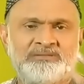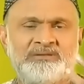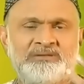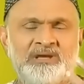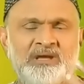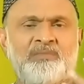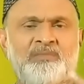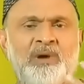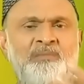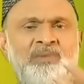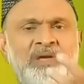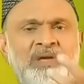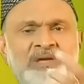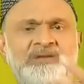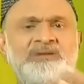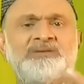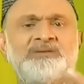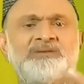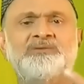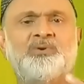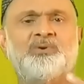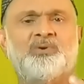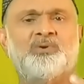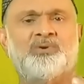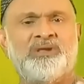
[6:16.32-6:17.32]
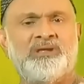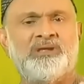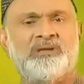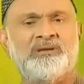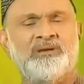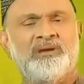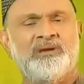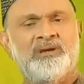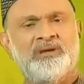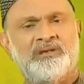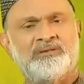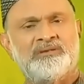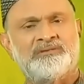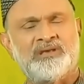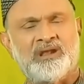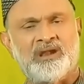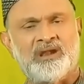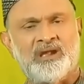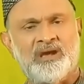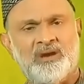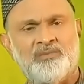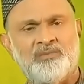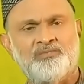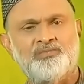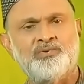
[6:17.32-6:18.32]
দিয়ে বা বেকিং করে যারা
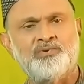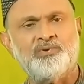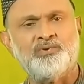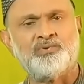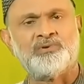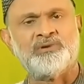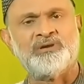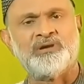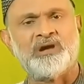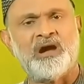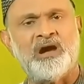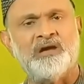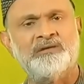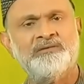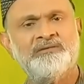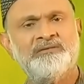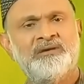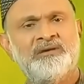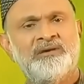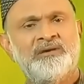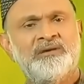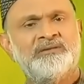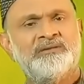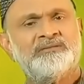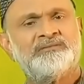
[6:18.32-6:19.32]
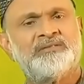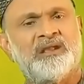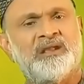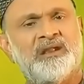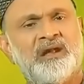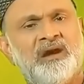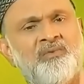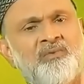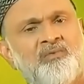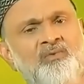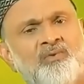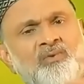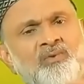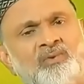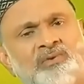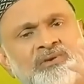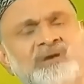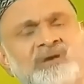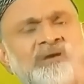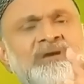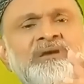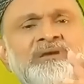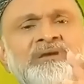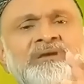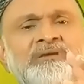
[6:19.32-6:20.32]
ব্রুকলি খান তারা
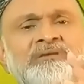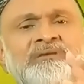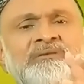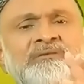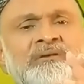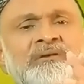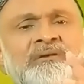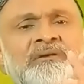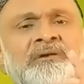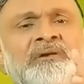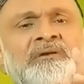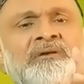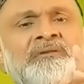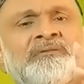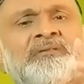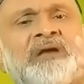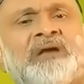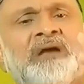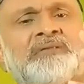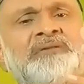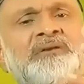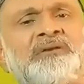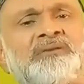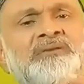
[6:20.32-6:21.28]
অনেকেই তাদের